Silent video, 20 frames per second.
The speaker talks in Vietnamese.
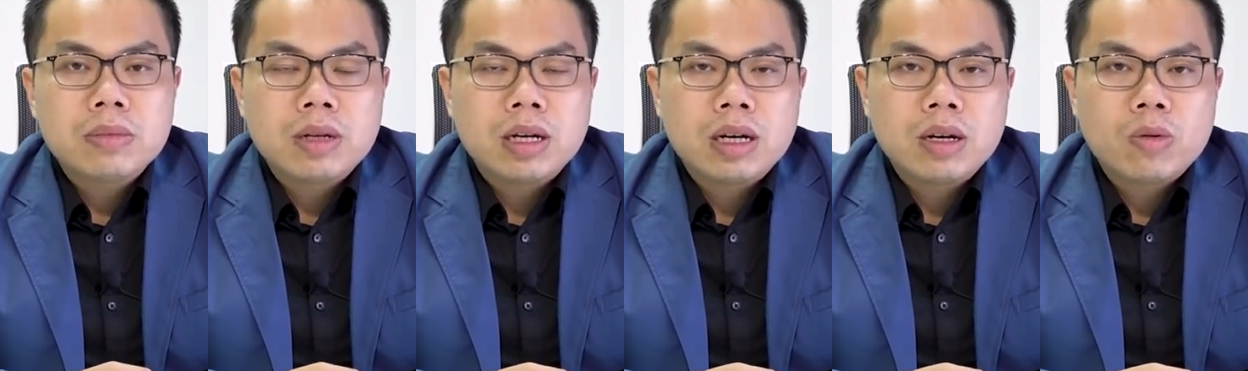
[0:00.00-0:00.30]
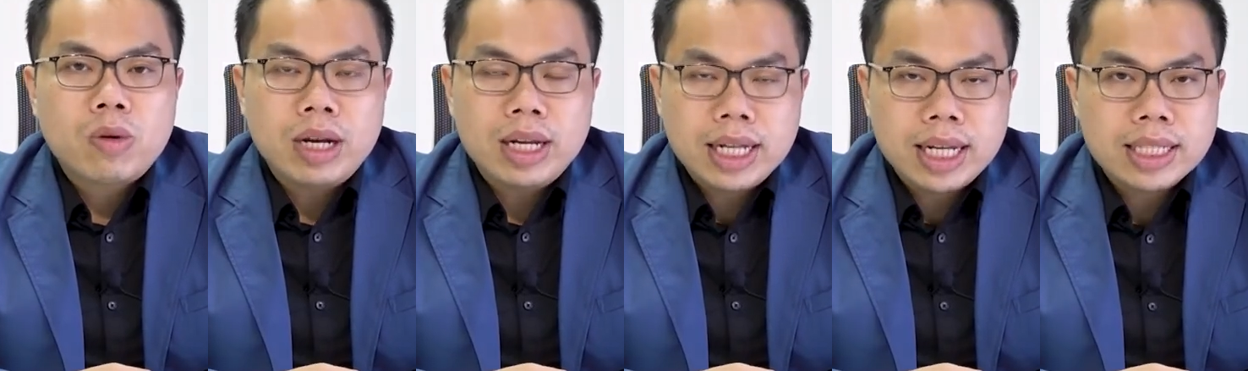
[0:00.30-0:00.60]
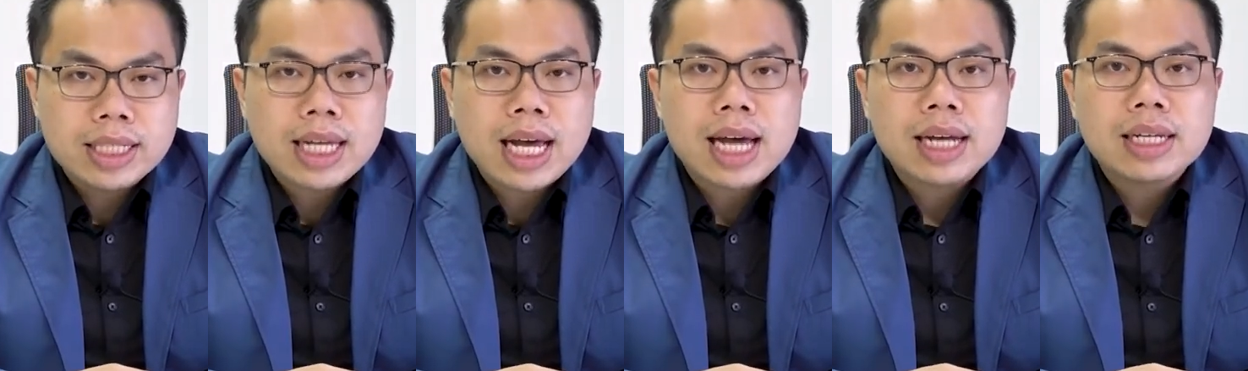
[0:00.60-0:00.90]
ờ, quản lý
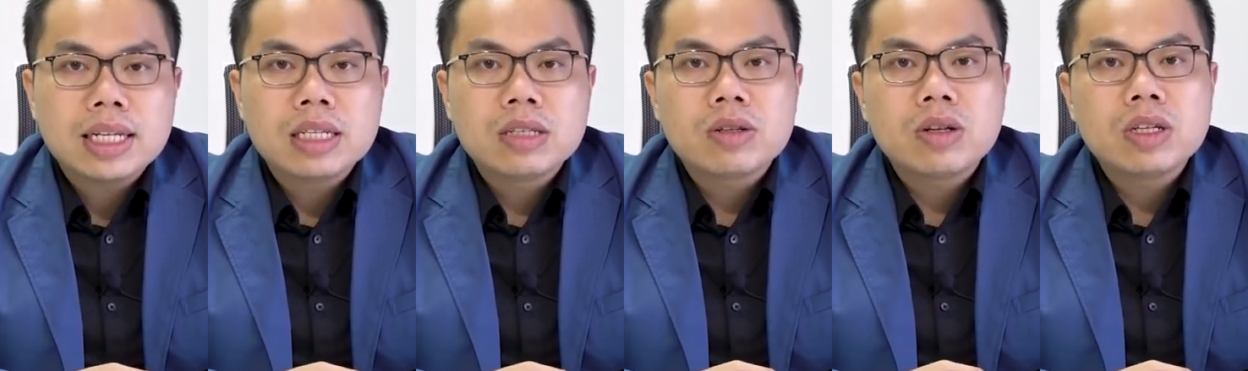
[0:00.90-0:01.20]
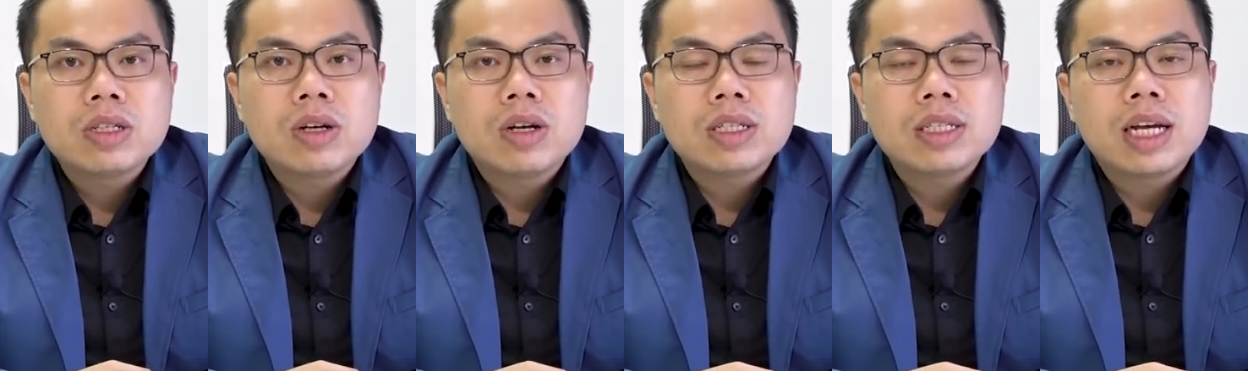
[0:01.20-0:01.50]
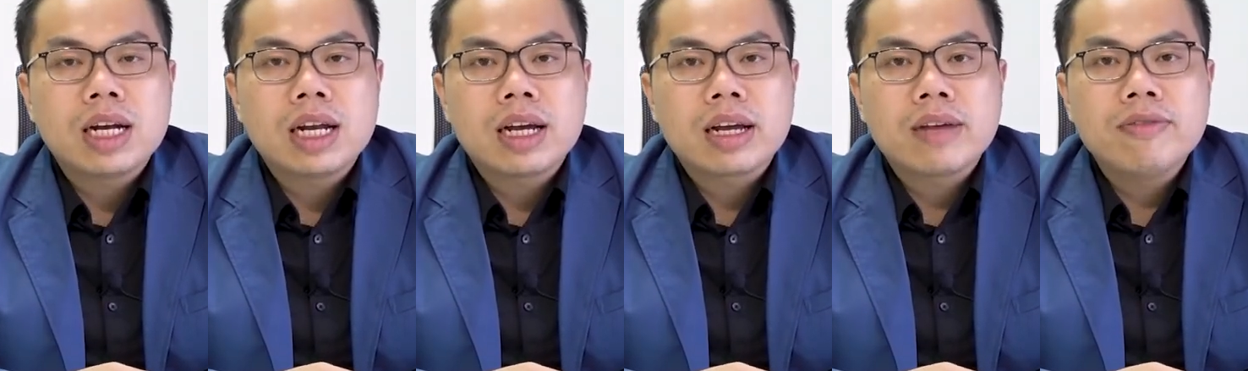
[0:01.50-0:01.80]
tài sản thì chúng tôi cho
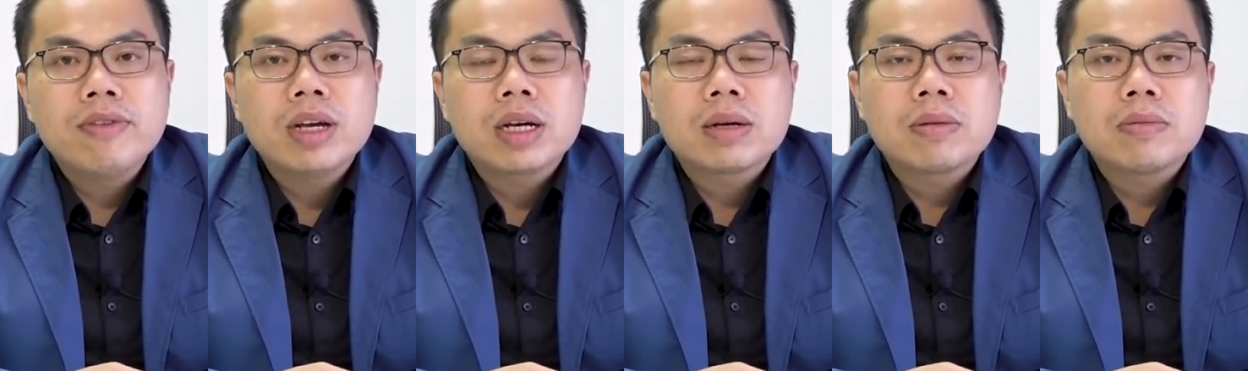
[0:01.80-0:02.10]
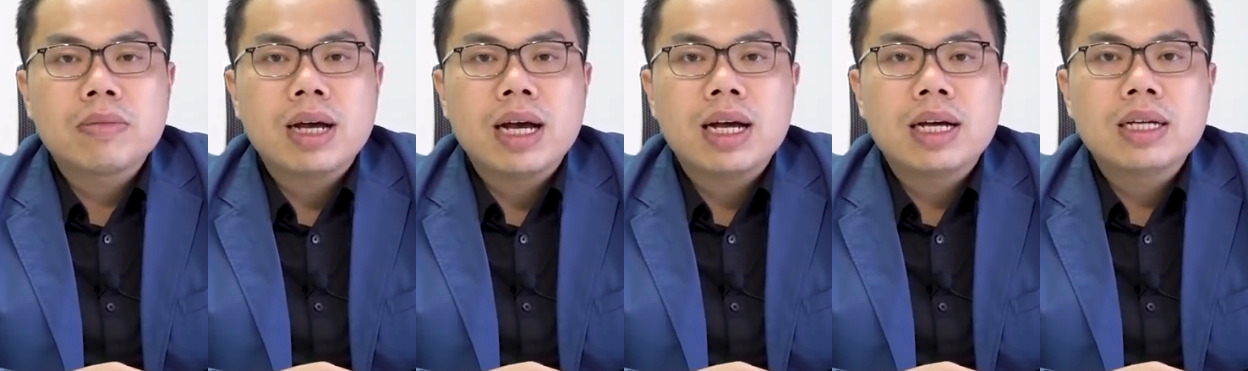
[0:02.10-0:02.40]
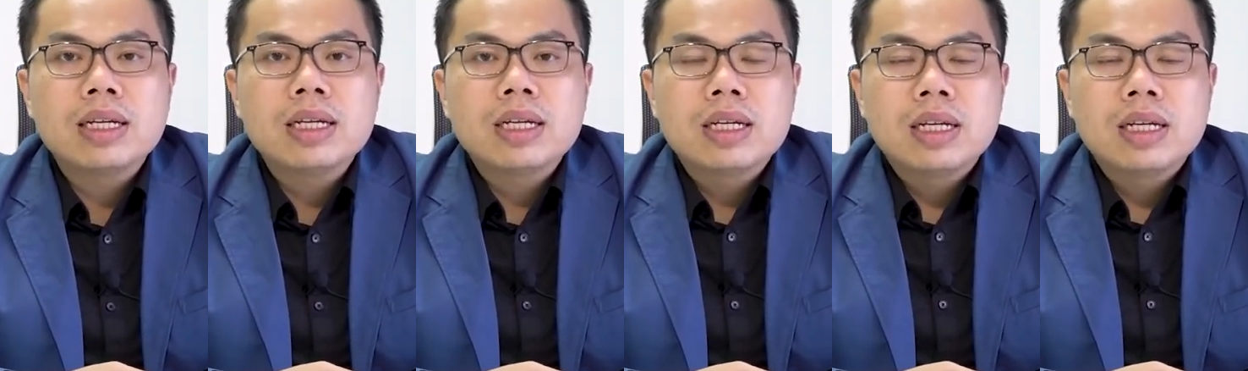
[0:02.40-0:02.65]
rằng là cái việc mà